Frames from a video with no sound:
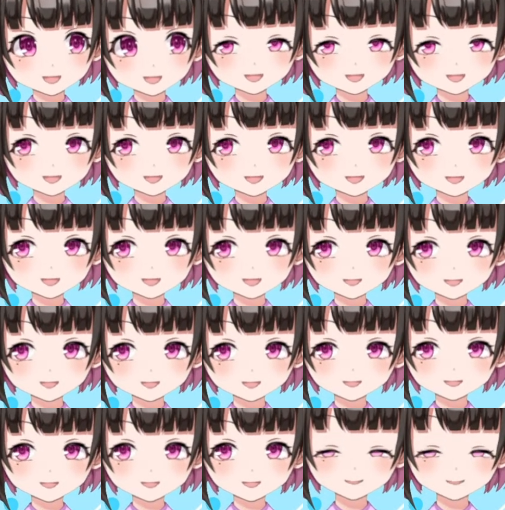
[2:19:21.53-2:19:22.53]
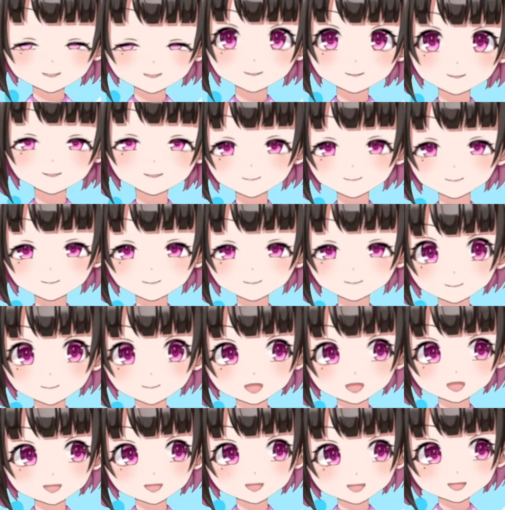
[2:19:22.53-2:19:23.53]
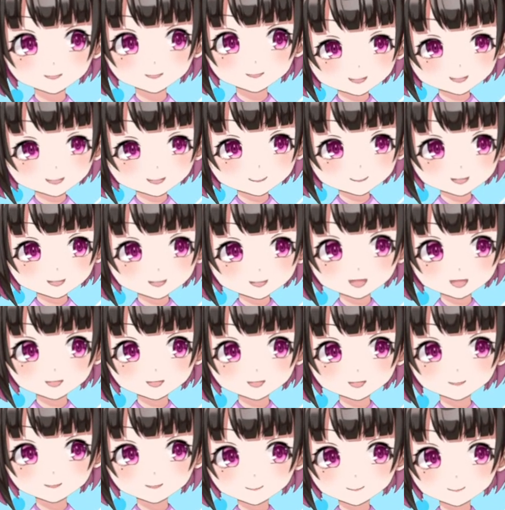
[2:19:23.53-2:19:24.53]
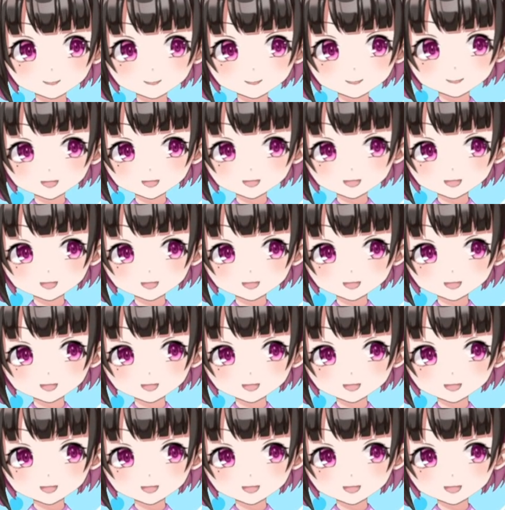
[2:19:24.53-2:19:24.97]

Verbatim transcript: 韓国 K リーグかって感じだと思います